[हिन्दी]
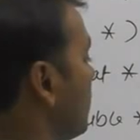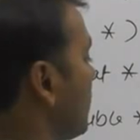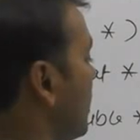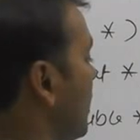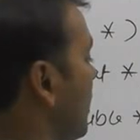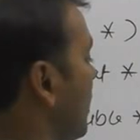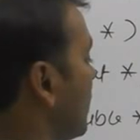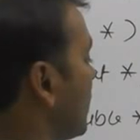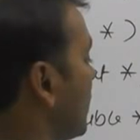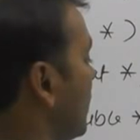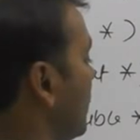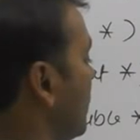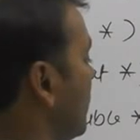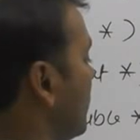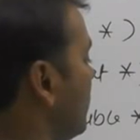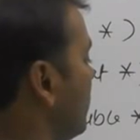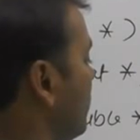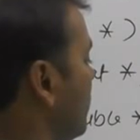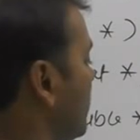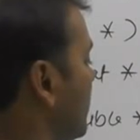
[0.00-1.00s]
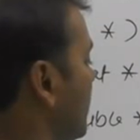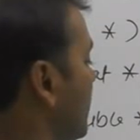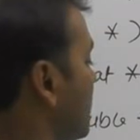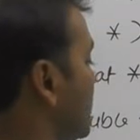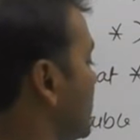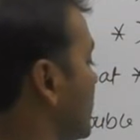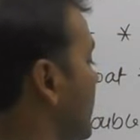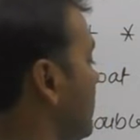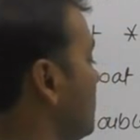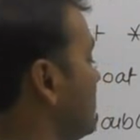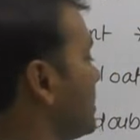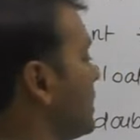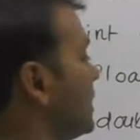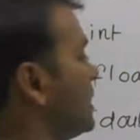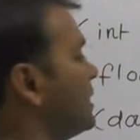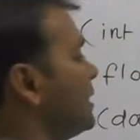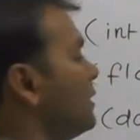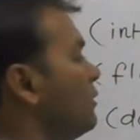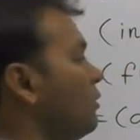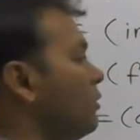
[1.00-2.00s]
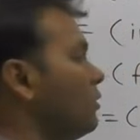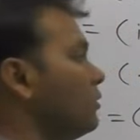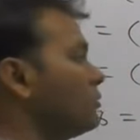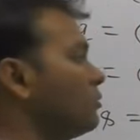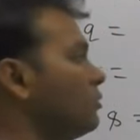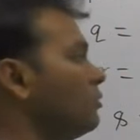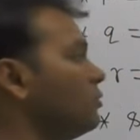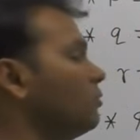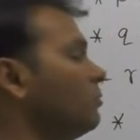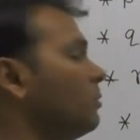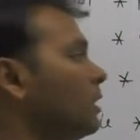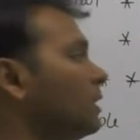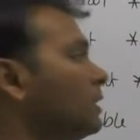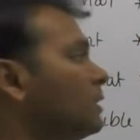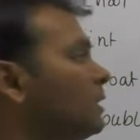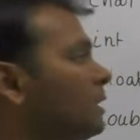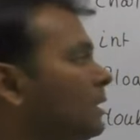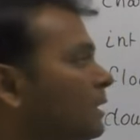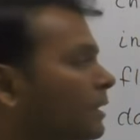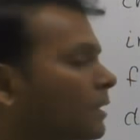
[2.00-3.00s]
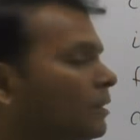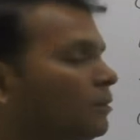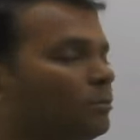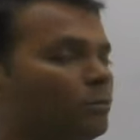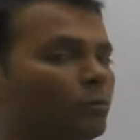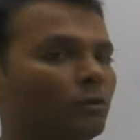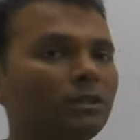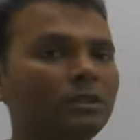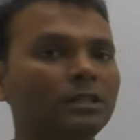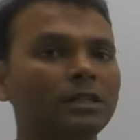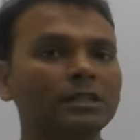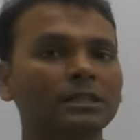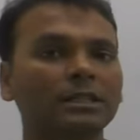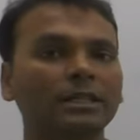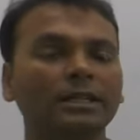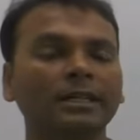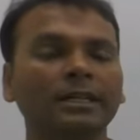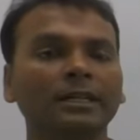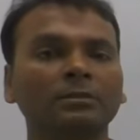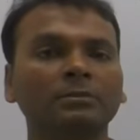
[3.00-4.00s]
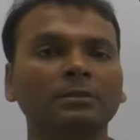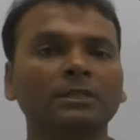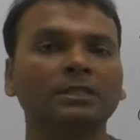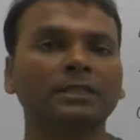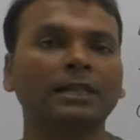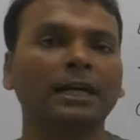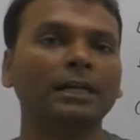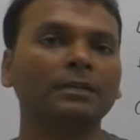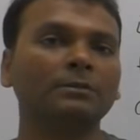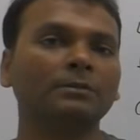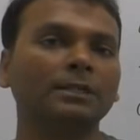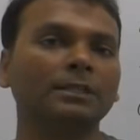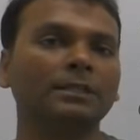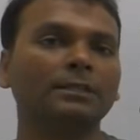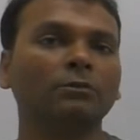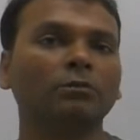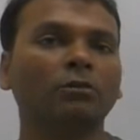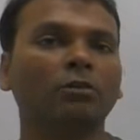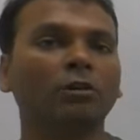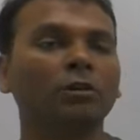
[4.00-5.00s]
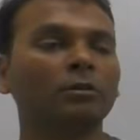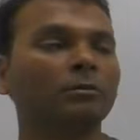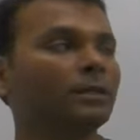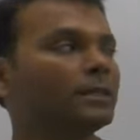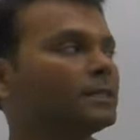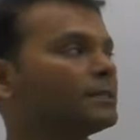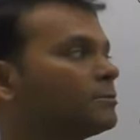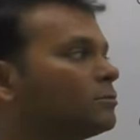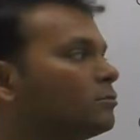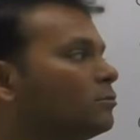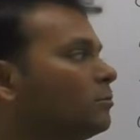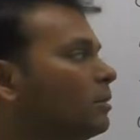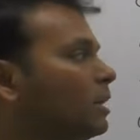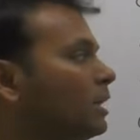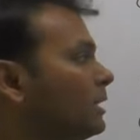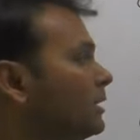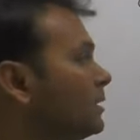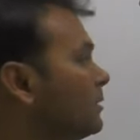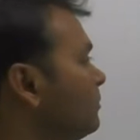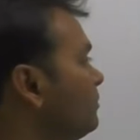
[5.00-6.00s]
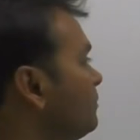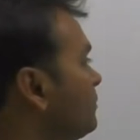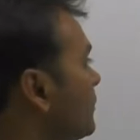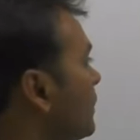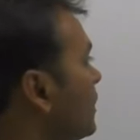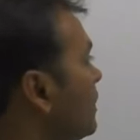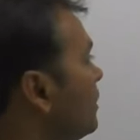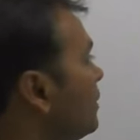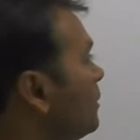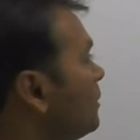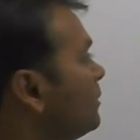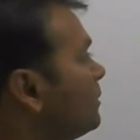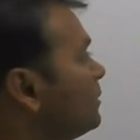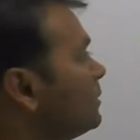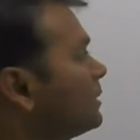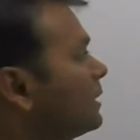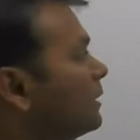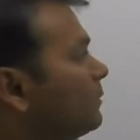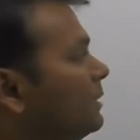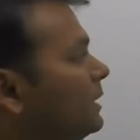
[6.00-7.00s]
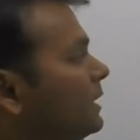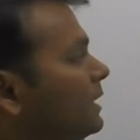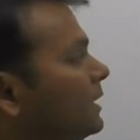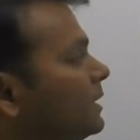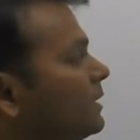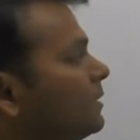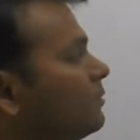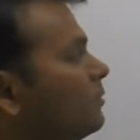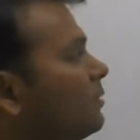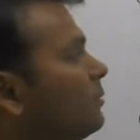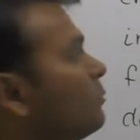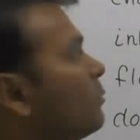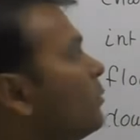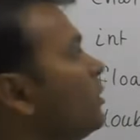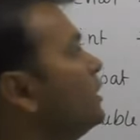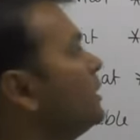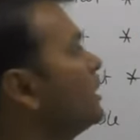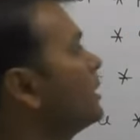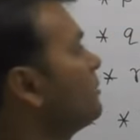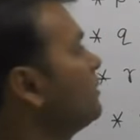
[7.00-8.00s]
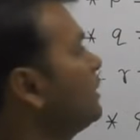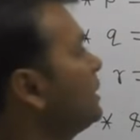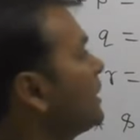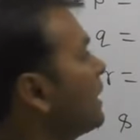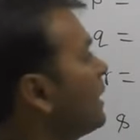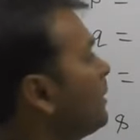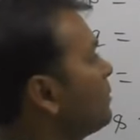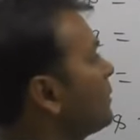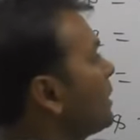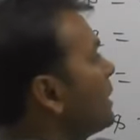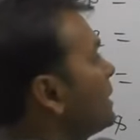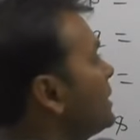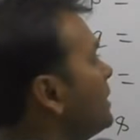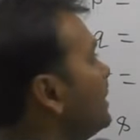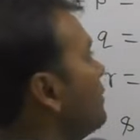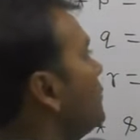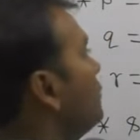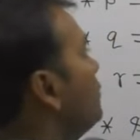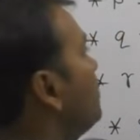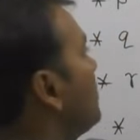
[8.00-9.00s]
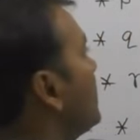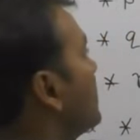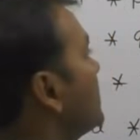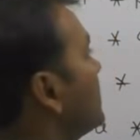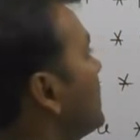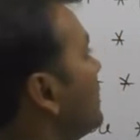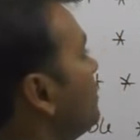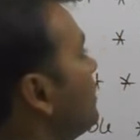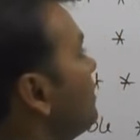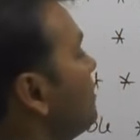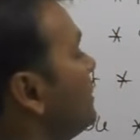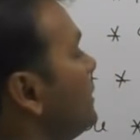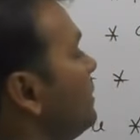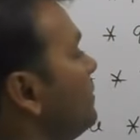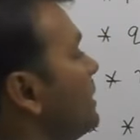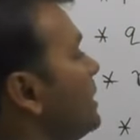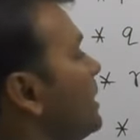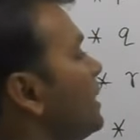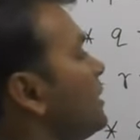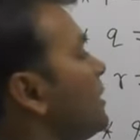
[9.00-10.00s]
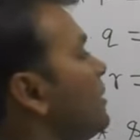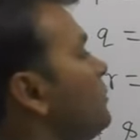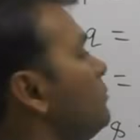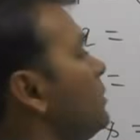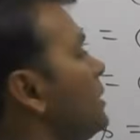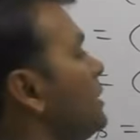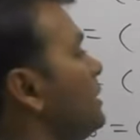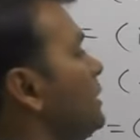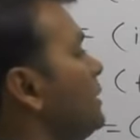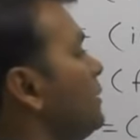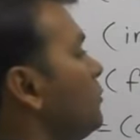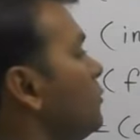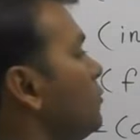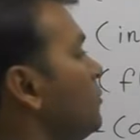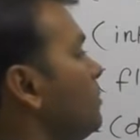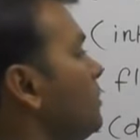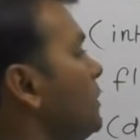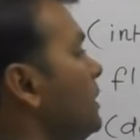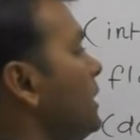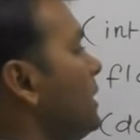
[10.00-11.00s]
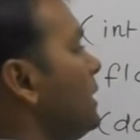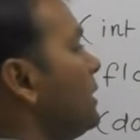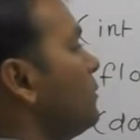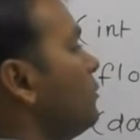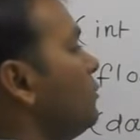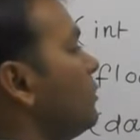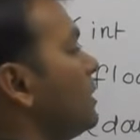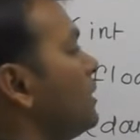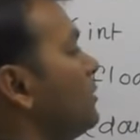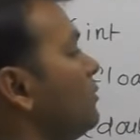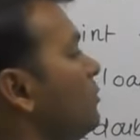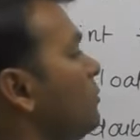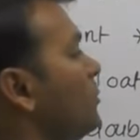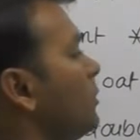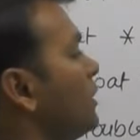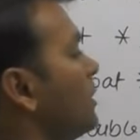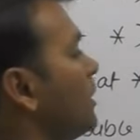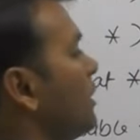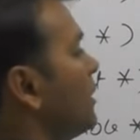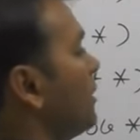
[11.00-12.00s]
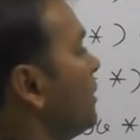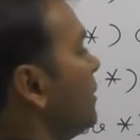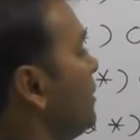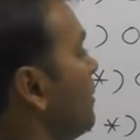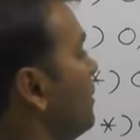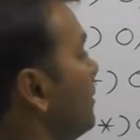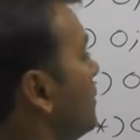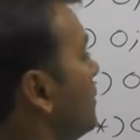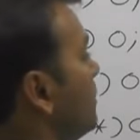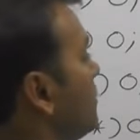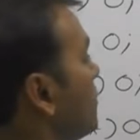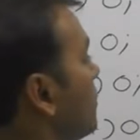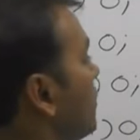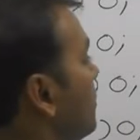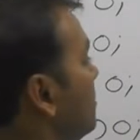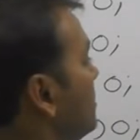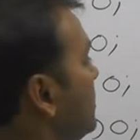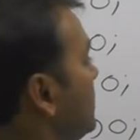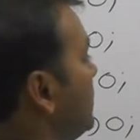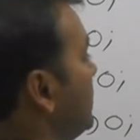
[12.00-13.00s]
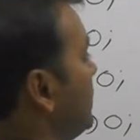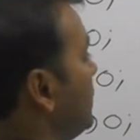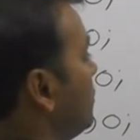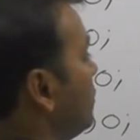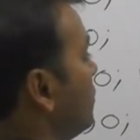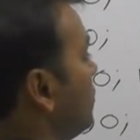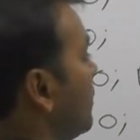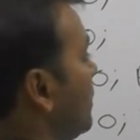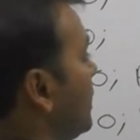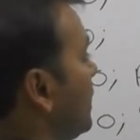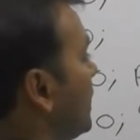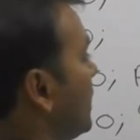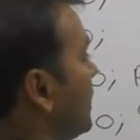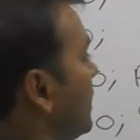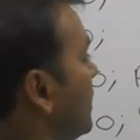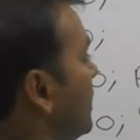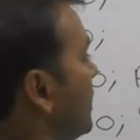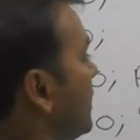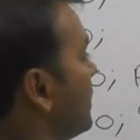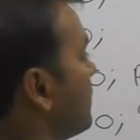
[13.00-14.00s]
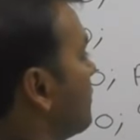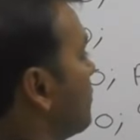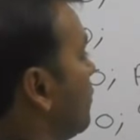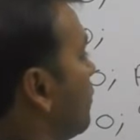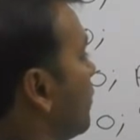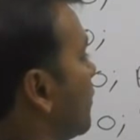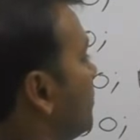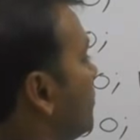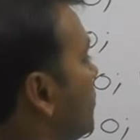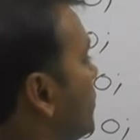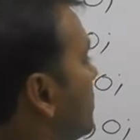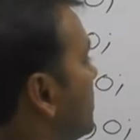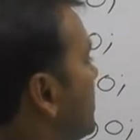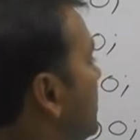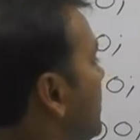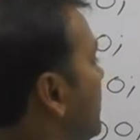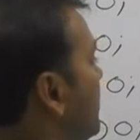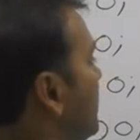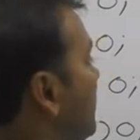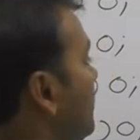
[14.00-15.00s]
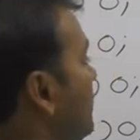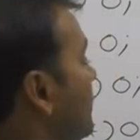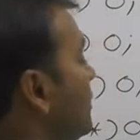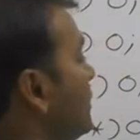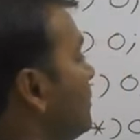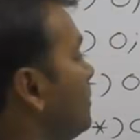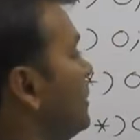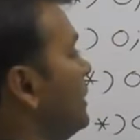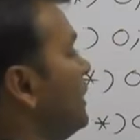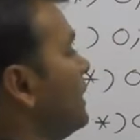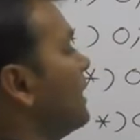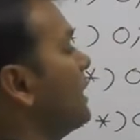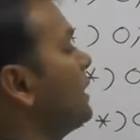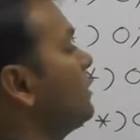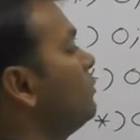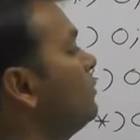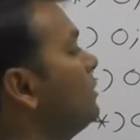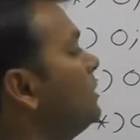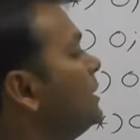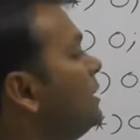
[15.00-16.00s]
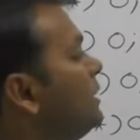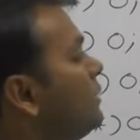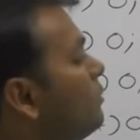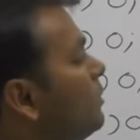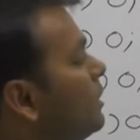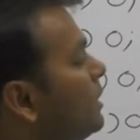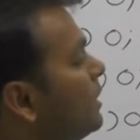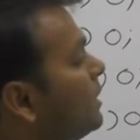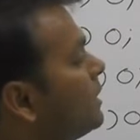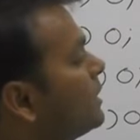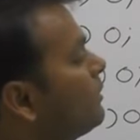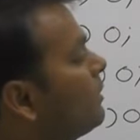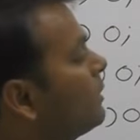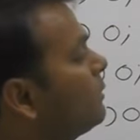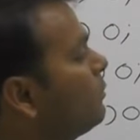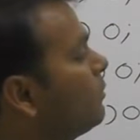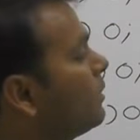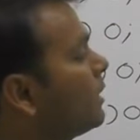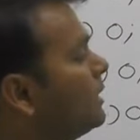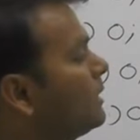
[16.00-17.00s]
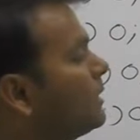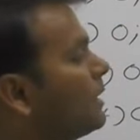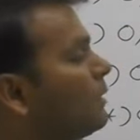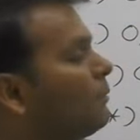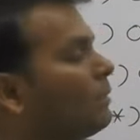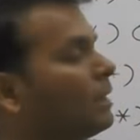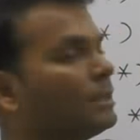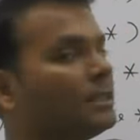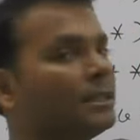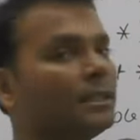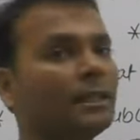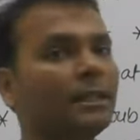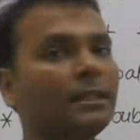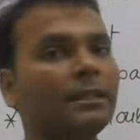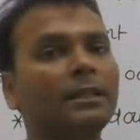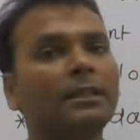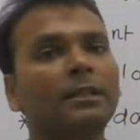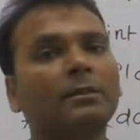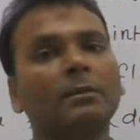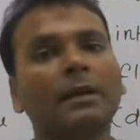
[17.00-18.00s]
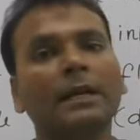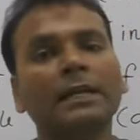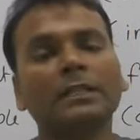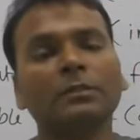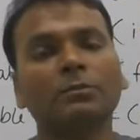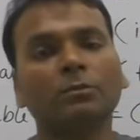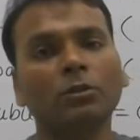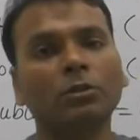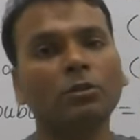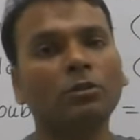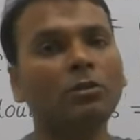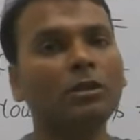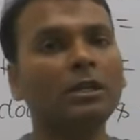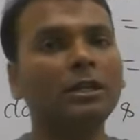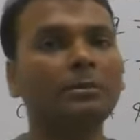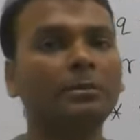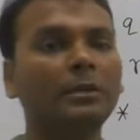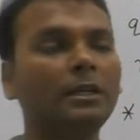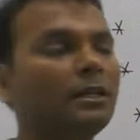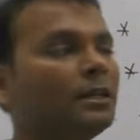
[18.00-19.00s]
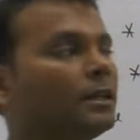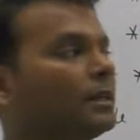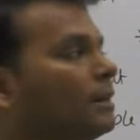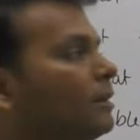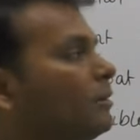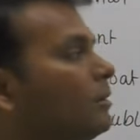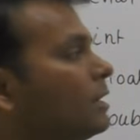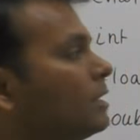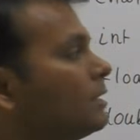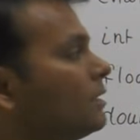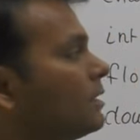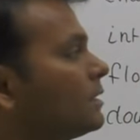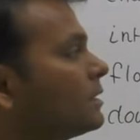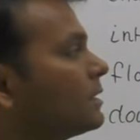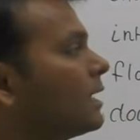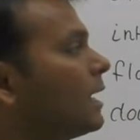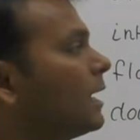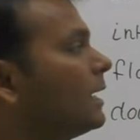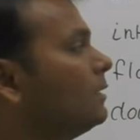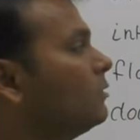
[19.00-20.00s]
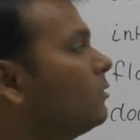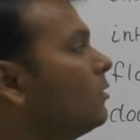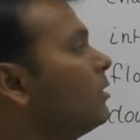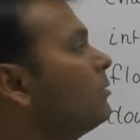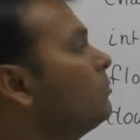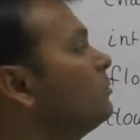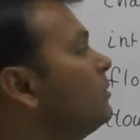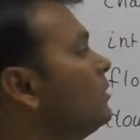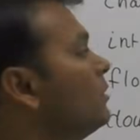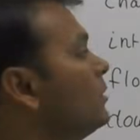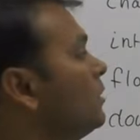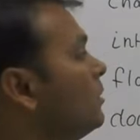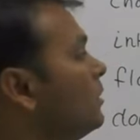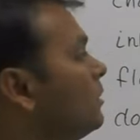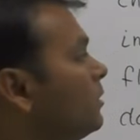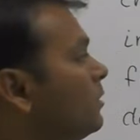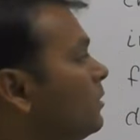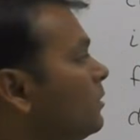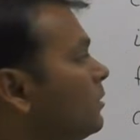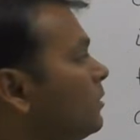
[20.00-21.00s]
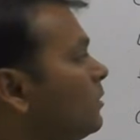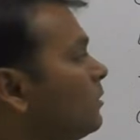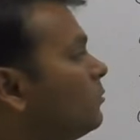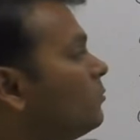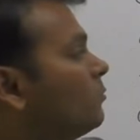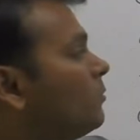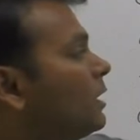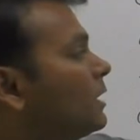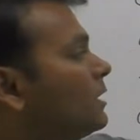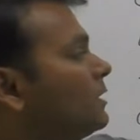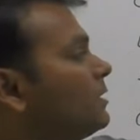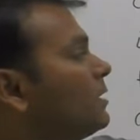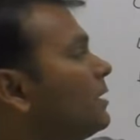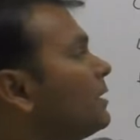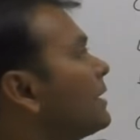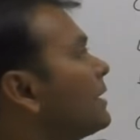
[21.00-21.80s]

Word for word: और आर का और एस का भी साइज क्या होगा ऑल्सो टू वाइट क्योंकि पॉइंटर्स के इसमें साइज फिक्स्ड है ऑलवेज टू वाइट्स सभी केसेस में पॉइंटर्स में टाइप कास्टिंग तो के थ्रू फर्स्ट केस में पी में क्या आसान हुआ जीरो तो पी किस लोकेशन को पॉइंट करेगा फ्रॉम जीरो एड्रेस ऑनवर्ड्स लेकिन पी के थ्रू जीरो एड्रेस के बाद तो कई सारे बाइट्स हैं कितने बाइट्स पॉइंट होंगे डिपेंड करेगा व्हाट इज द साइज ऑफ व्हाट इज द